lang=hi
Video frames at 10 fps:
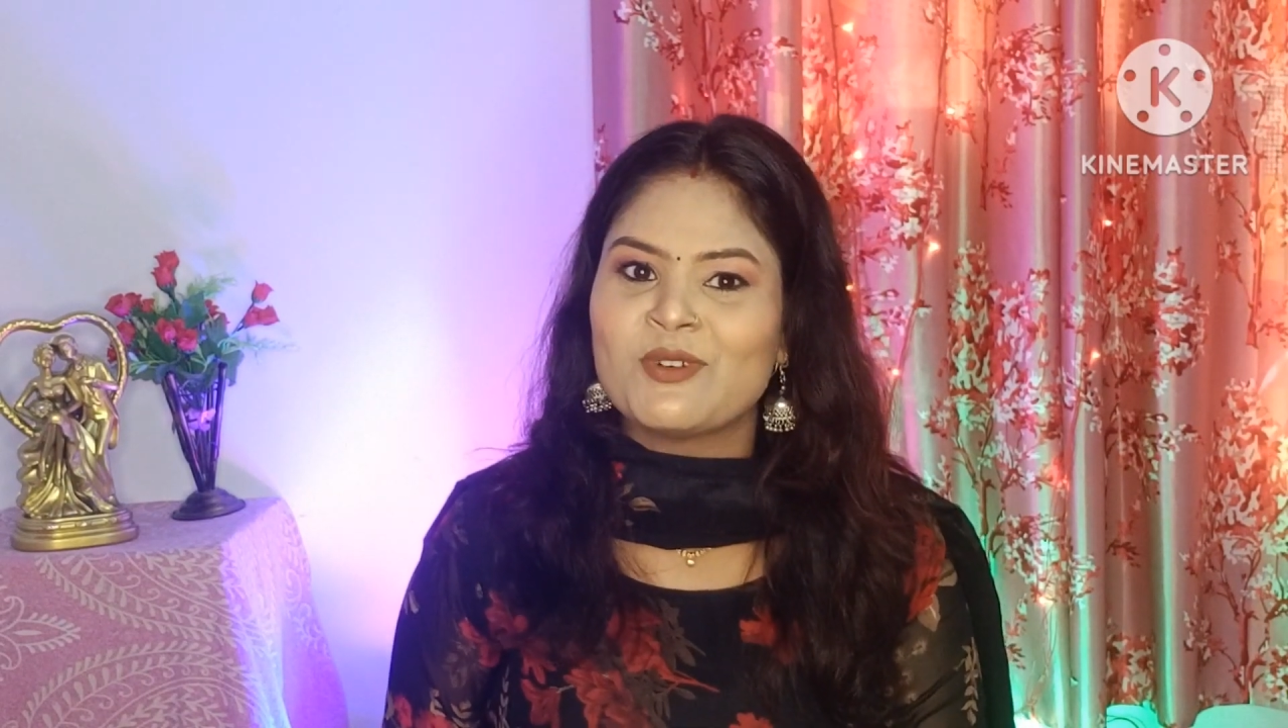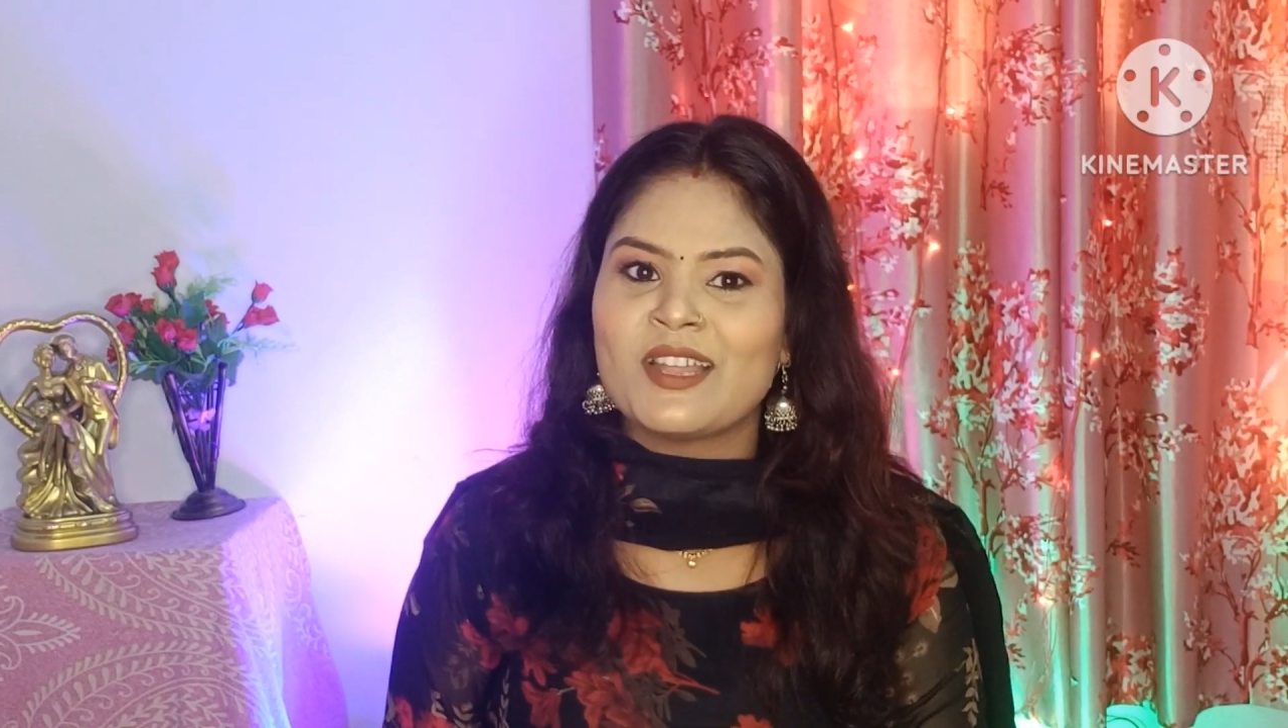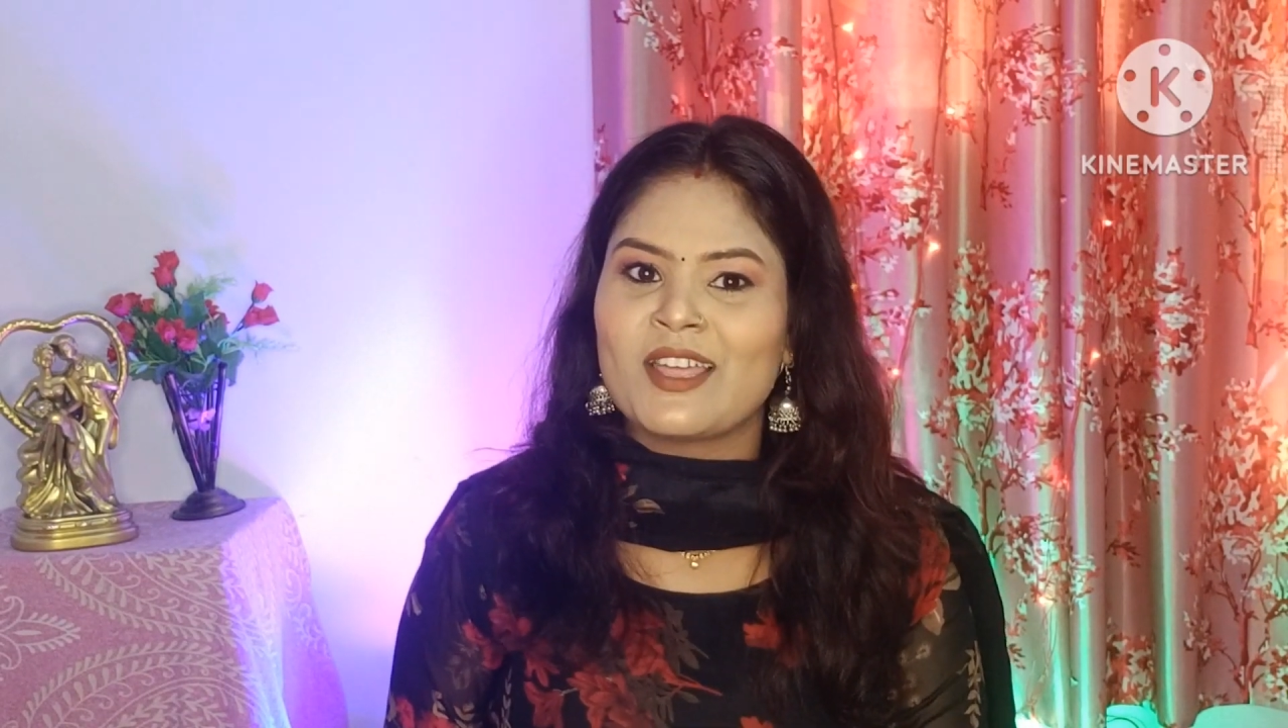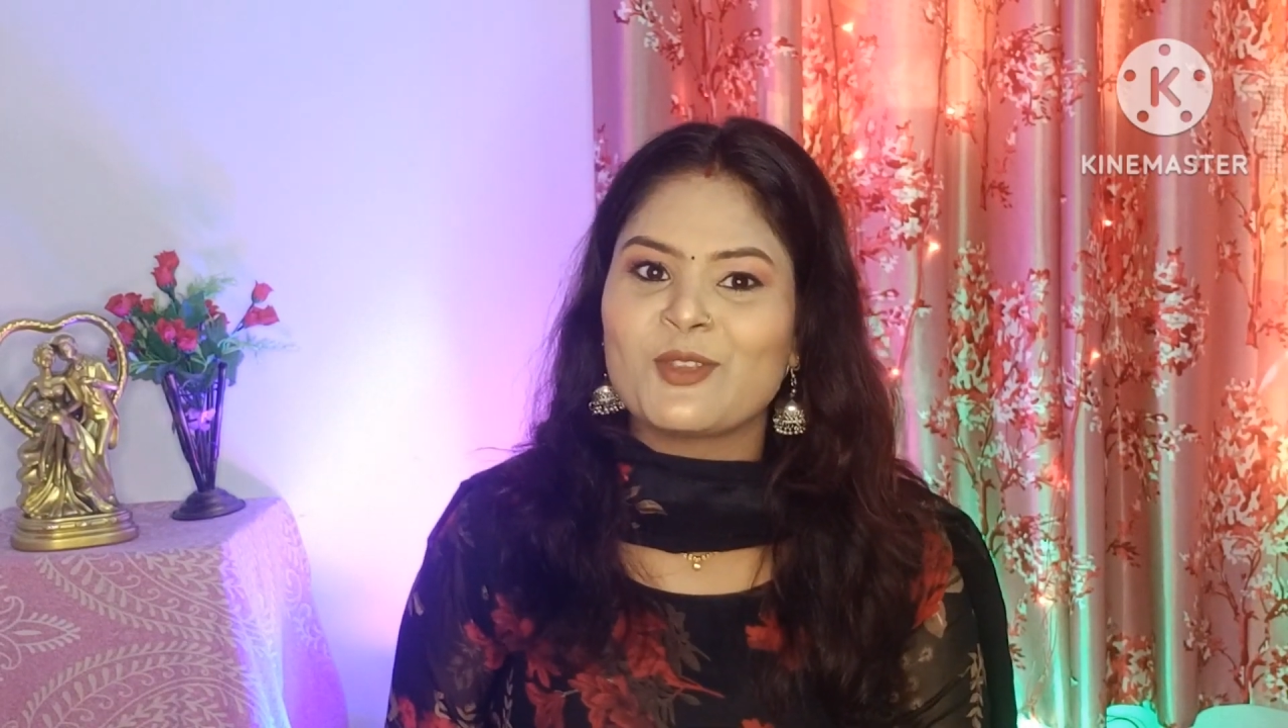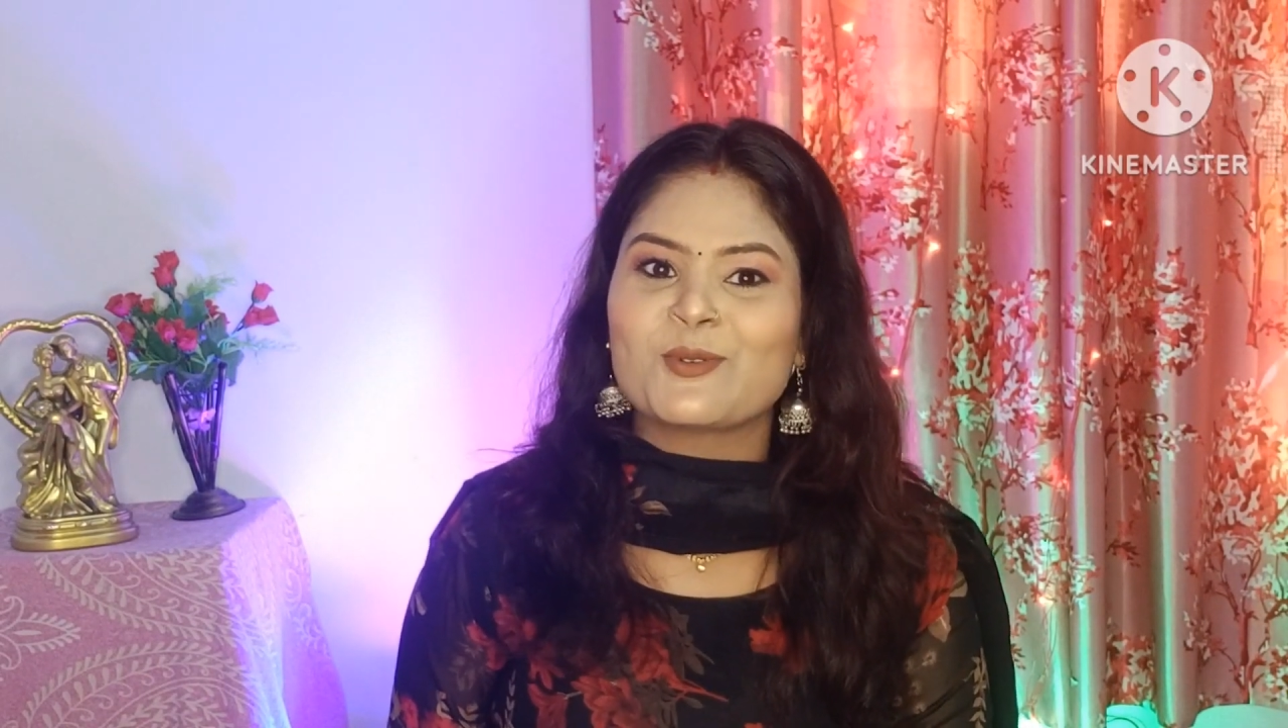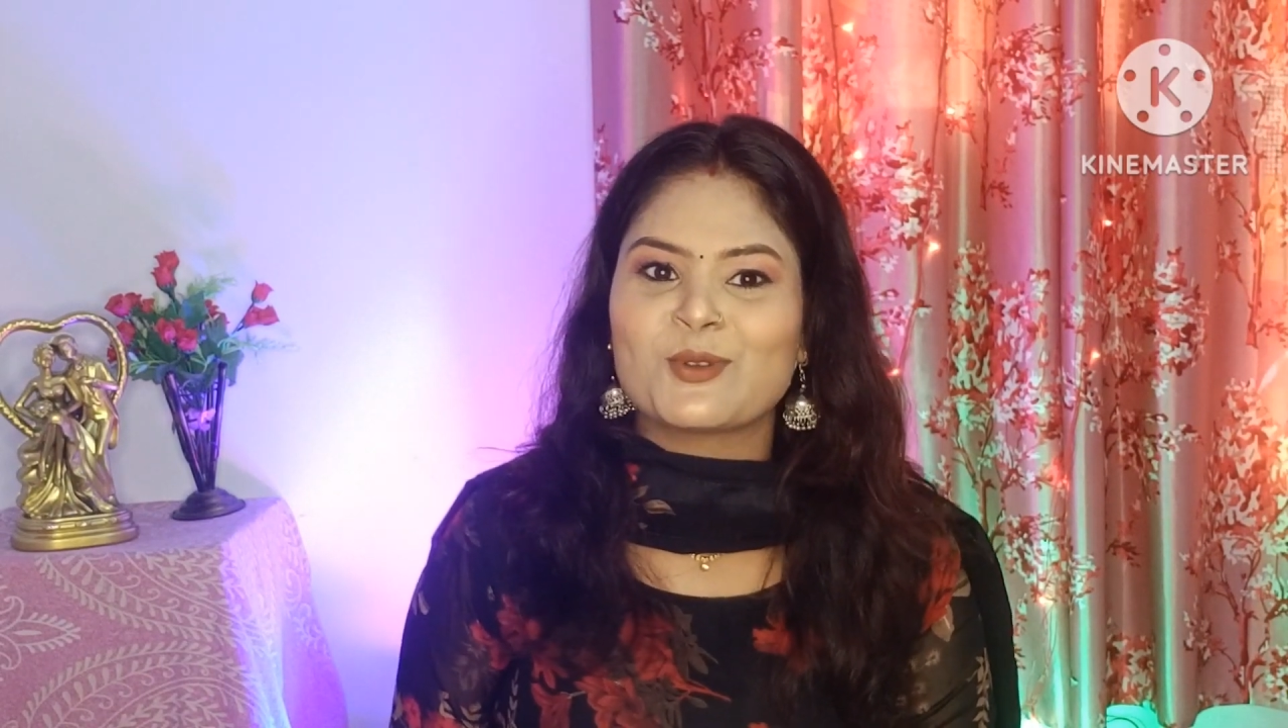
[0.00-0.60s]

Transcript: बना रही हूँ